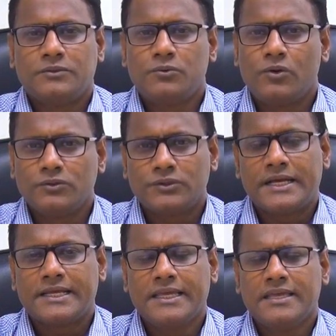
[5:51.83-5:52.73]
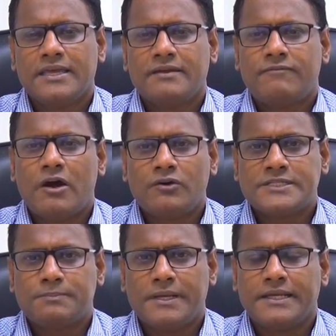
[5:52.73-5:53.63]
দুর্গন্ধ থাকে ফাউল
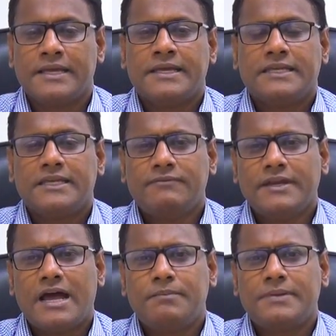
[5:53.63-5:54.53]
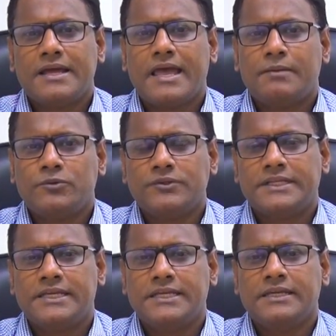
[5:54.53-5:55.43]
স্মেলিং ইভেন আমরা এমনও
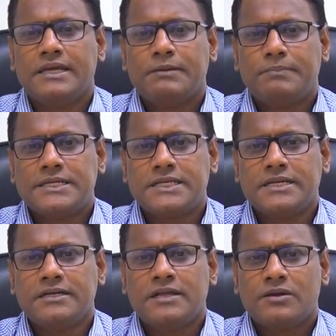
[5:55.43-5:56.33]
দেখি পেশেন্ট